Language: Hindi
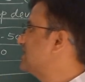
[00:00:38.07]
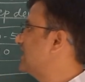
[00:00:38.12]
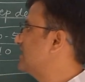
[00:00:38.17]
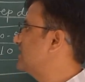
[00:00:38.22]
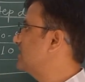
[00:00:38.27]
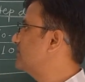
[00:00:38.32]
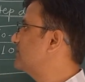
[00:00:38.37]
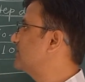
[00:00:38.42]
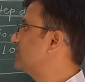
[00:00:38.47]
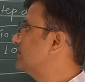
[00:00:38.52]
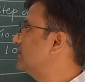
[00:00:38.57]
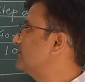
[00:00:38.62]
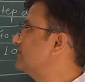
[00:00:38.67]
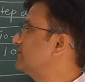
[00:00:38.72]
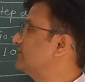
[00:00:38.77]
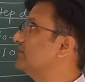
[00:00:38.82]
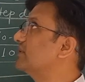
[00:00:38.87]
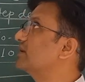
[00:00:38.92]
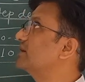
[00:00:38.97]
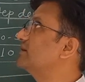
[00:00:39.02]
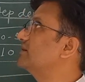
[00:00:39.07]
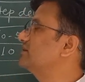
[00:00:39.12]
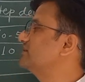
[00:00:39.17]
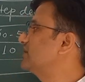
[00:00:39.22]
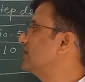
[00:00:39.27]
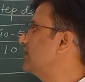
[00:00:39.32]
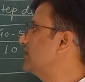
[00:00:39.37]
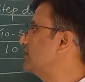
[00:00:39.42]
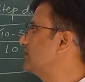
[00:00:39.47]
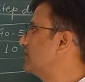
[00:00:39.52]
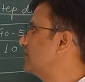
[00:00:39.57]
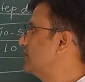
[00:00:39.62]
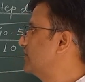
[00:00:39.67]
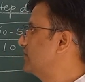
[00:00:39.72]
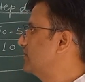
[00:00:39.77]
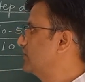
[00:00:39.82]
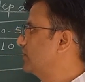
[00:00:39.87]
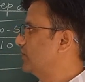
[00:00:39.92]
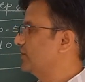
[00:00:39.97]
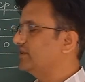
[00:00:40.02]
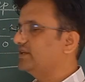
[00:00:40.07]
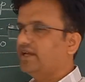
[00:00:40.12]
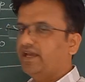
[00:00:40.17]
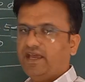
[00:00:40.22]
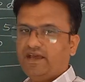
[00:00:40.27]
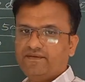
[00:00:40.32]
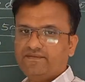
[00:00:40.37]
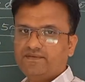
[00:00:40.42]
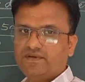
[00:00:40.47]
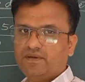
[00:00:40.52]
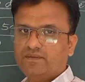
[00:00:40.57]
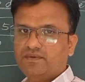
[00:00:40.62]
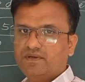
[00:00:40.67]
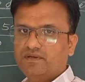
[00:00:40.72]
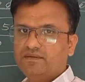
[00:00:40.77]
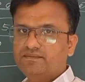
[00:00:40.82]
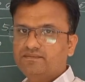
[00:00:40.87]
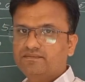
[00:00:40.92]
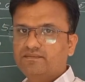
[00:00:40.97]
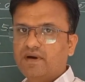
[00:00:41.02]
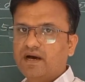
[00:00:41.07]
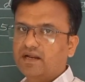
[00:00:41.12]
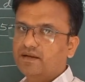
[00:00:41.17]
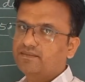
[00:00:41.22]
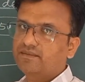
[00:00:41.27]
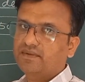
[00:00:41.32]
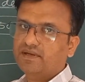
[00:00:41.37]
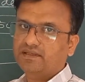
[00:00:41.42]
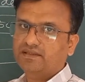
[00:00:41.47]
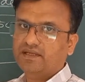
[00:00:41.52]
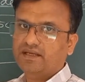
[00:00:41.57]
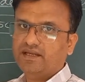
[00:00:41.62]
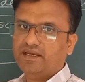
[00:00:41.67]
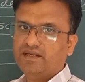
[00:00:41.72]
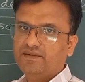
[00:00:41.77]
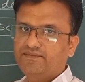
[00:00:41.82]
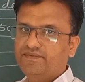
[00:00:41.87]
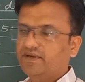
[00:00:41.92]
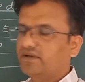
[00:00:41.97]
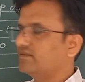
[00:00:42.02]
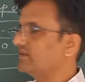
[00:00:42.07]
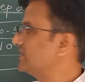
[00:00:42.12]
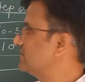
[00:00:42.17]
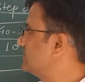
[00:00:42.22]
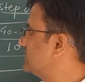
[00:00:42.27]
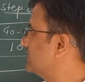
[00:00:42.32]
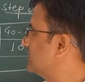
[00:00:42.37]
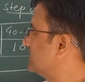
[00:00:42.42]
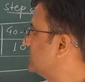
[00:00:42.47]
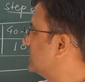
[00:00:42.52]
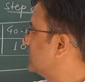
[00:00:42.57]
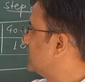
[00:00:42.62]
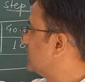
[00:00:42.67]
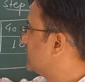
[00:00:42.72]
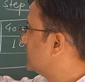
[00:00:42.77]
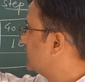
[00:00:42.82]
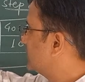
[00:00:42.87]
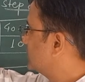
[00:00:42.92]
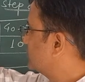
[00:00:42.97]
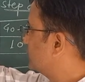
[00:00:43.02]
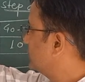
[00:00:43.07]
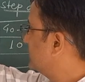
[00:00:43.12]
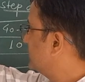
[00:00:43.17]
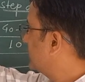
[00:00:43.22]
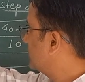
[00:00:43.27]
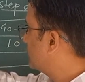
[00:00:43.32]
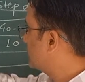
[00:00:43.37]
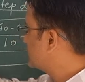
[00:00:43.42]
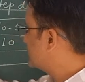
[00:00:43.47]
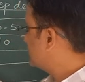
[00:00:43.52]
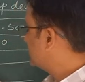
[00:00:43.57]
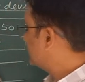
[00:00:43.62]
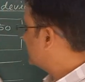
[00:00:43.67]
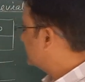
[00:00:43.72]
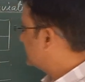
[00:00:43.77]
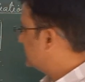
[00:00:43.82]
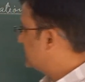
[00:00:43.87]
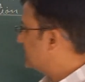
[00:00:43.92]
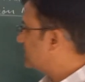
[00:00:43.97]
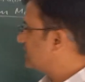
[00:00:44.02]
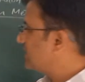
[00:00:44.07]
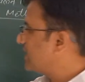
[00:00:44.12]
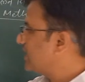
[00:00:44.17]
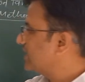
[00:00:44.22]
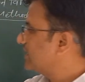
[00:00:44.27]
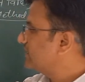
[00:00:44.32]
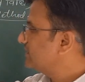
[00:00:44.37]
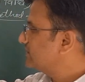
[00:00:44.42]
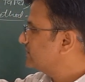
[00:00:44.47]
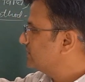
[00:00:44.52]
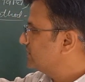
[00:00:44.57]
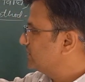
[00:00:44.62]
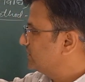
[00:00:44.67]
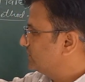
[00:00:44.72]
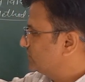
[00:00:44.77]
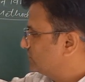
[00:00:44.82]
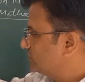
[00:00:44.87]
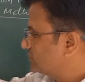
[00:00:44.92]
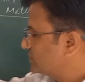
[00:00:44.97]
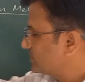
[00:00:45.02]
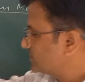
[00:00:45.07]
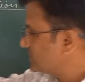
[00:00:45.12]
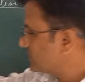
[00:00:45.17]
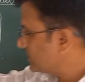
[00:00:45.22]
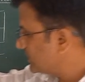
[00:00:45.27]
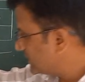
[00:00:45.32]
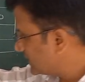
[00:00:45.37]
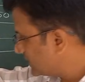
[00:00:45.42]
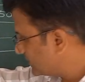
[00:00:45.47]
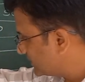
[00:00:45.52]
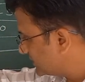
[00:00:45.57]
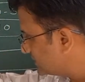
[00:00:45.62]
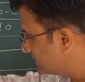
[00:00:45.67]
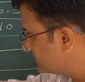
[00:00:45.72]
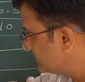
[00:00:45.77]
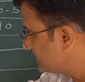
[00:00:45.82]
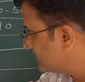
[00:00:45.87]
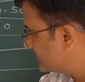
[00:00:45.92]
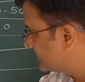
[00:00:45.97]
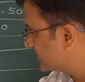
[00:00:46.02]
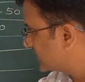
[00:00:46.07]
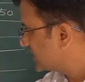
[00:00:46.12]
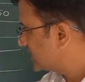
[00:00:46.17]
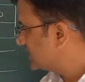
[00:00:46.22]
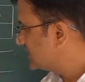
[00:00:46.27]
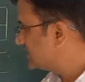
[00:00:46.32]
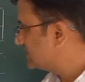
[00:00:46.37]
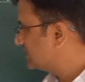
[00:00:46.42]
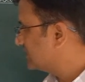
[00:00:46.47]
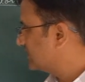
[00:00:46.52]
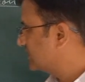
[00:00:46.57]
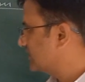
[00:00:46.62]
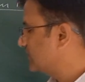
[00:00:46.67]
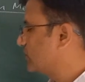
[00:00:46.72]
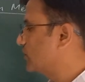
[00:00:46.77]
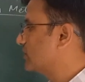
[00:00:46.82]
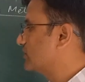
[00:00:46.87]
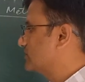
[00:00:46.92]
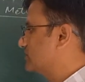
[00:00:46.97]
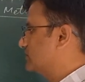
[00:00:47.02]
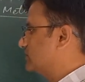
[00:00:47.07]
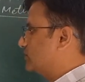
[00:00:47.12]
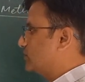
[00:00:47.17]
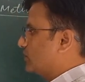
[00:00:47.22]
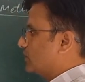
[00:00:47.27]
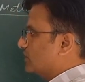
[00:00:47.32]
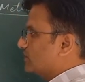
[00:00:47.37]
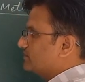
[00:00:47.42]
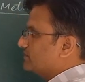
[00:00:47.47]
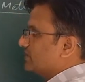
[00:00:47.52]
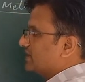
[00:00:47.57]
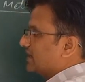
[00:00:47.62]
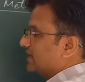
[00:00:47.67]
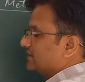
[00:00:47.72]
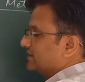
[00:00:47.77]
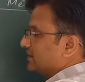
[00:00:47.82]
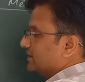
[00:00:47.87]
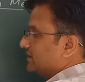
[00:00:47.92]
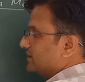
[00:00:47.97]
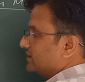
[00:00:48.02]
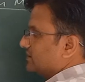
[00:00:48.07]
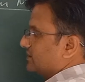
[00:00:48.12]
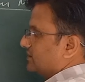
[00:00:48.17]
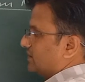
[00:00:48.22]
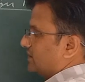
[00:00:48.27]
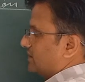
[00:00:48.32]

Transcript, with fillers: सी आई का मतलब वर्ग अंतराल और ये एफ का मतलब बारंबारता यानी फ्रीक्वेंसी तो ये क्वेश्चन हमें दे रखा है तो सबसे पहले अपन इस तरह के कॉलम बनाते हैं